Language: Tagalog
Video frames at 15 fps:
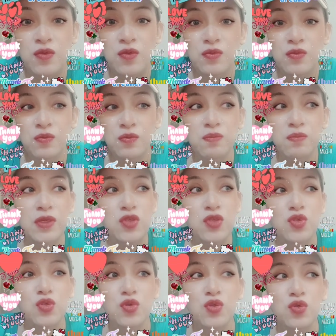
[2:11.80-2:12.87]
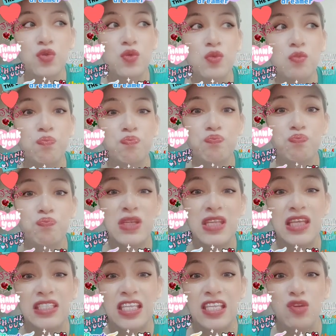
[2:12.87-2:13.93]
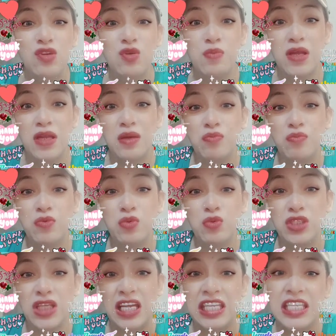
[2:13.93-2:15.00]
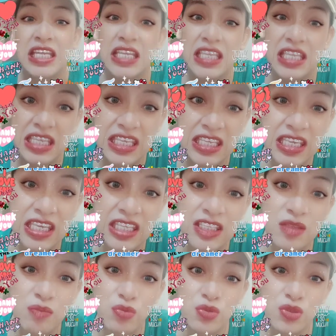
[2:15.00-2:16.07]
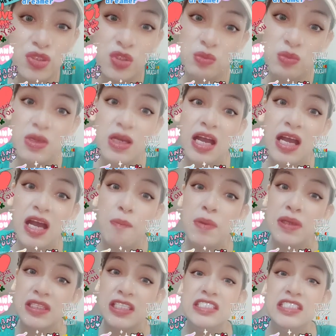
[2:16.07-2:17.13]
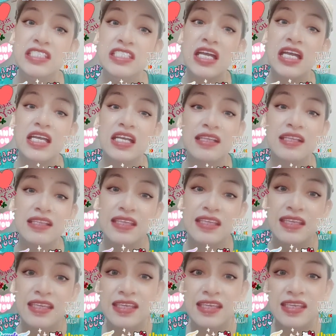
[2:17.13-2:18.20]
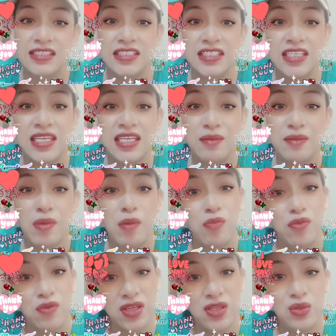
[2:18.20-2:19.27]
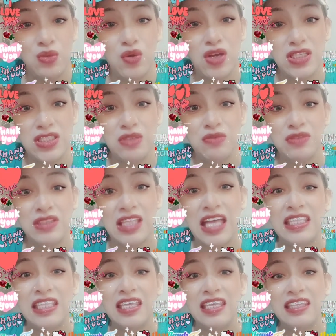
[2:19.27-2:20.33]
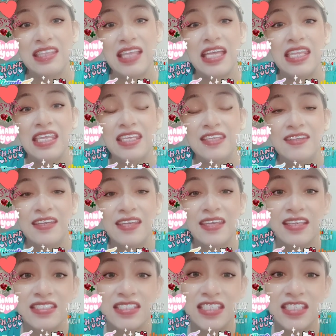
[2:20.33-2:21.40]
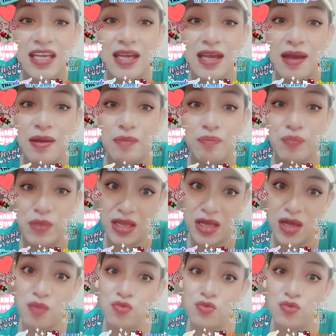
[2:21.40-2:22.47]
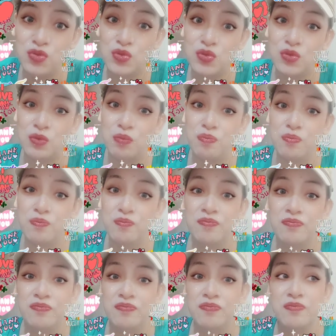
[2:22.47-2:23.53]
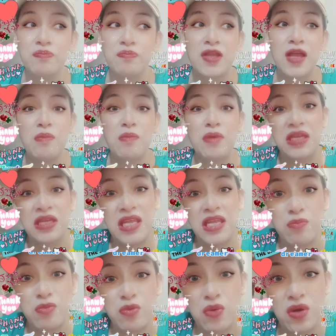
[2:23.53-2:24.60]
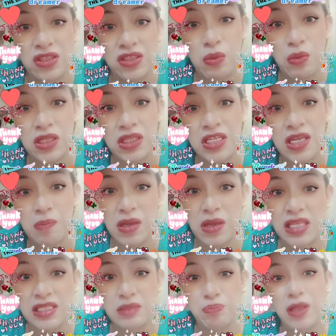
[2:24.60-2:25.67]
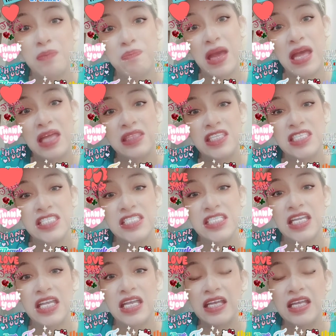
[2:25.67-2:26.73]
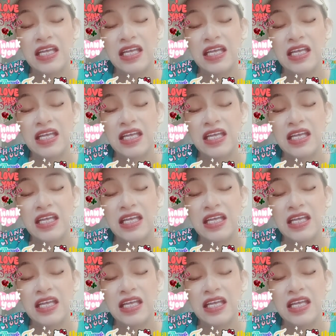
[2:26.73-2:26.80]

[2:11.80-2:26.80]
Mm, medyo binatilyo pa lang po siya, kinaiingitan po siya ng mga kapatid niya. Kasi paborito nga sa ng tatay at nanay niya eh, kasi nga pinakabunso na ah, mahina po katawan niya, payat-patpatin siya.